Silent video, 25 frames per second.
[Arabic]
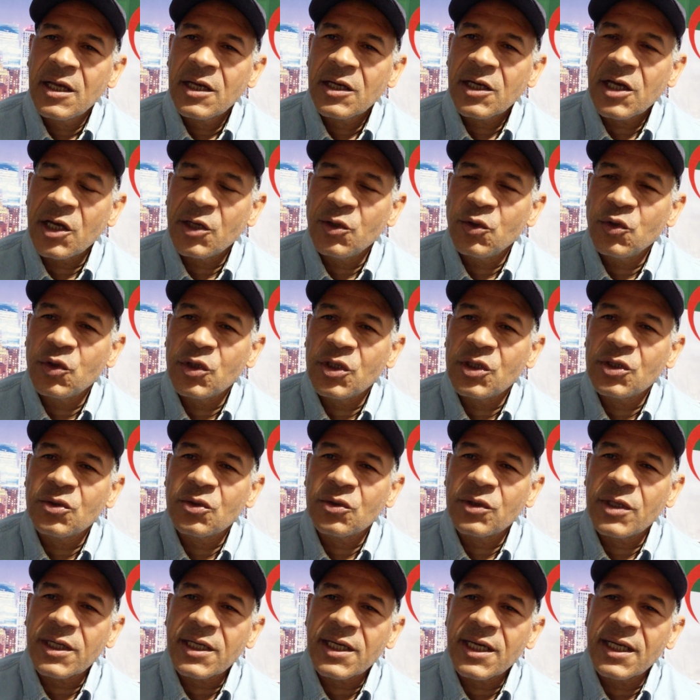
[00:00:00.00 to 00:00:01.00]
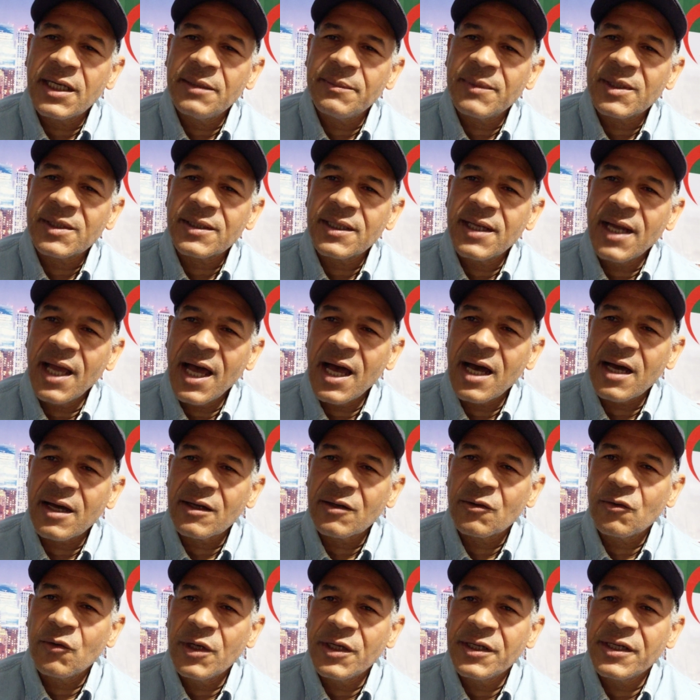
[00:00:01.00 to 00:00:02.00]
كانوا يريدون كلمة الحق
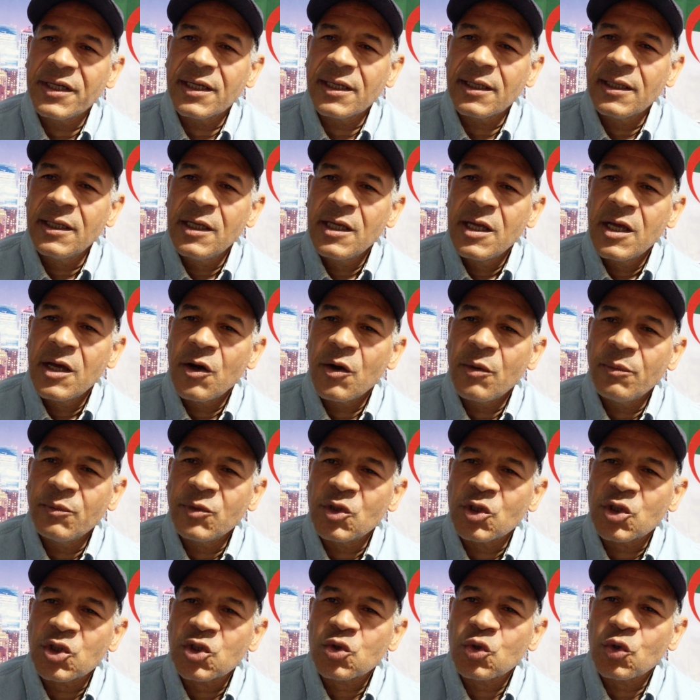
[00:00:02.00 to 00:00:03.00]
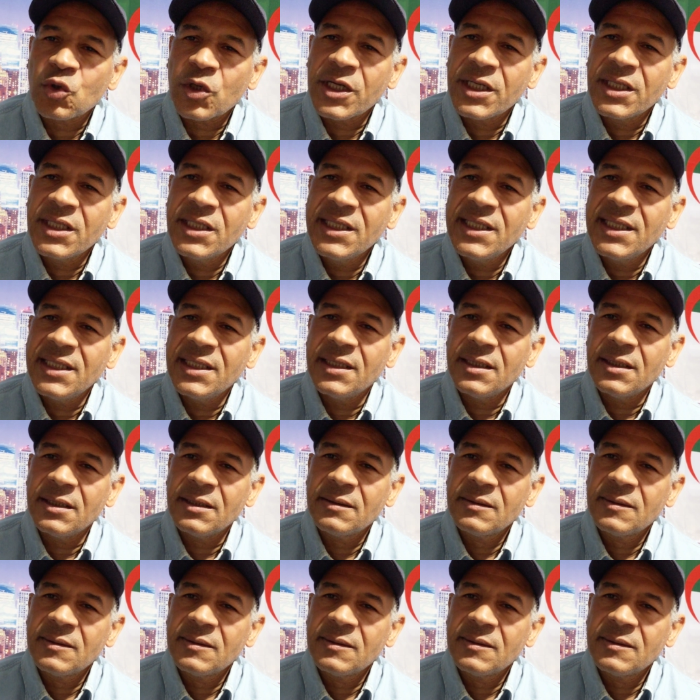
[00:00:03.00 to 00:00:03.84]
وأن هم دستوريين